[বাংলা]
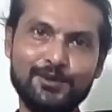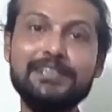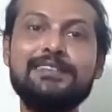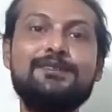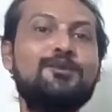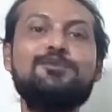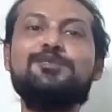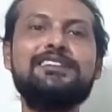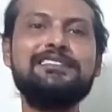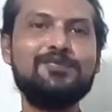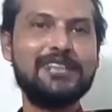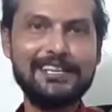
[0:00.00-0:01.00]
ওই
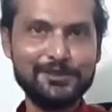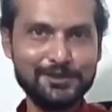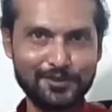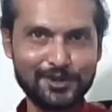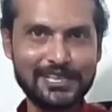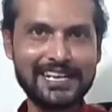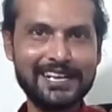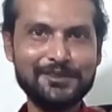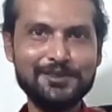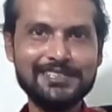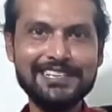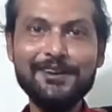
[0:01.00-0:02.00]
রবীন্দ্রনাথ যেমন নাইটহুড প্রত্যাখ্যান
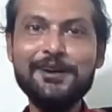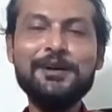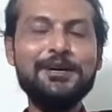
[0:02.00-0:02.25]
করেছিল